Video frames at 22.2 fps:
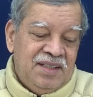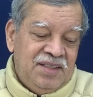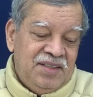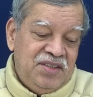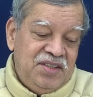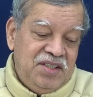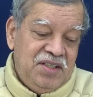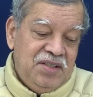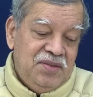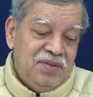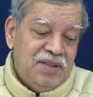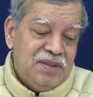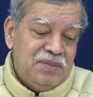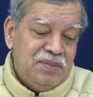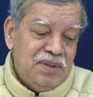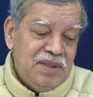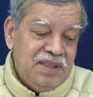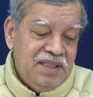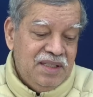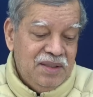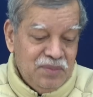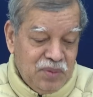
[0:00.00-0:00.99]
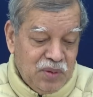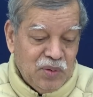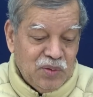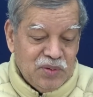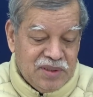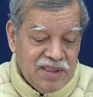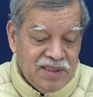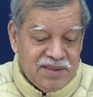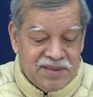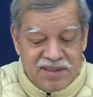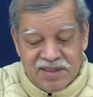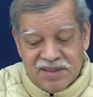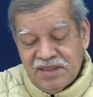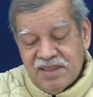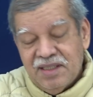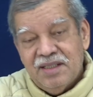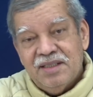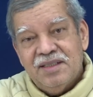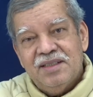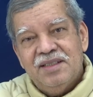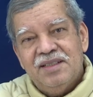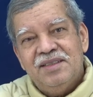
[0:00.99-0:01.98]
जीवत मरिए भोजल
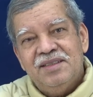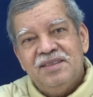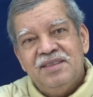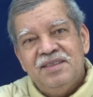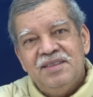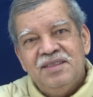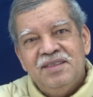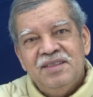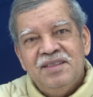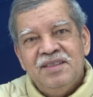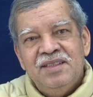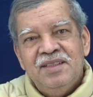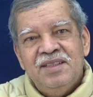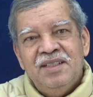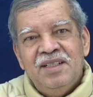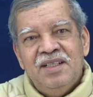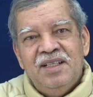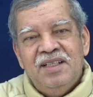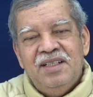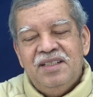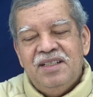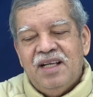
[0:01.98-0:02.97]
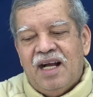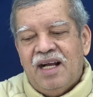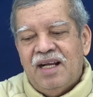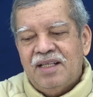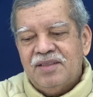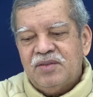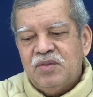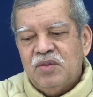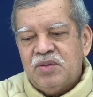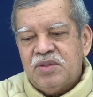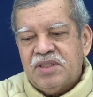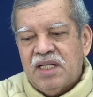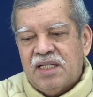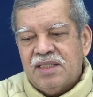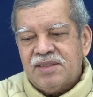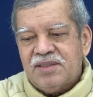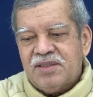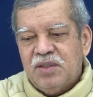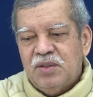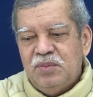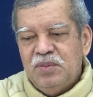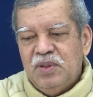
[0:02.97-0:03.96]
तरिए यहां तो
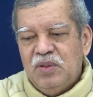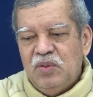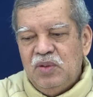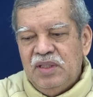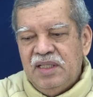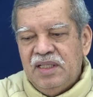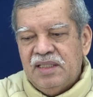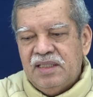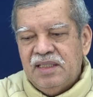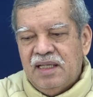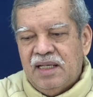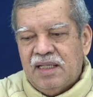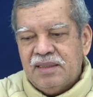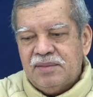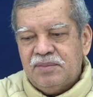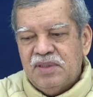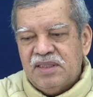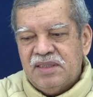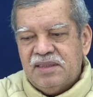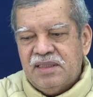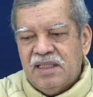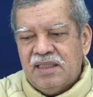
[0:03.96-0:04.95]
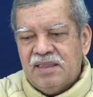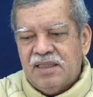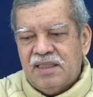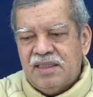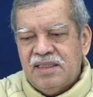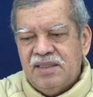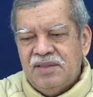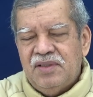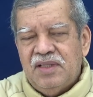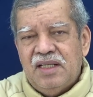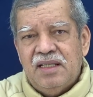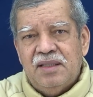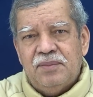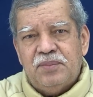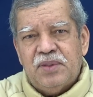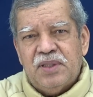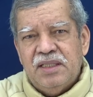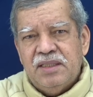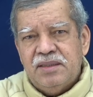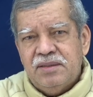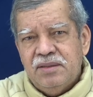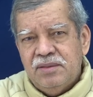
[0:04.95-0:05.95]
शास्त्रों में उल्लेख है आत्महत्या करने वाला
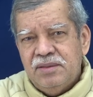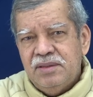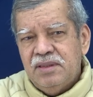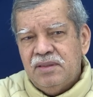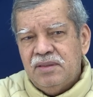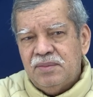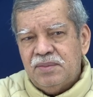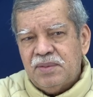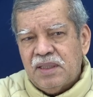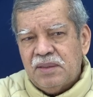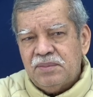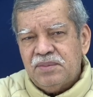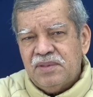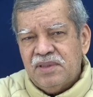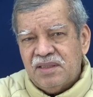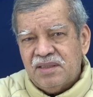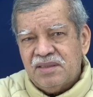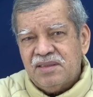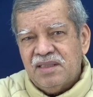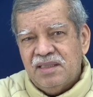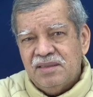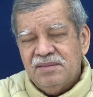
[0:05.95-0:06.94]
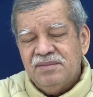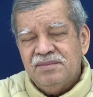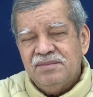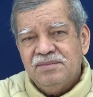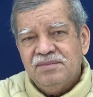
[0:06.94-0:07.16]
प्रेत योनि को प्राप्त करता है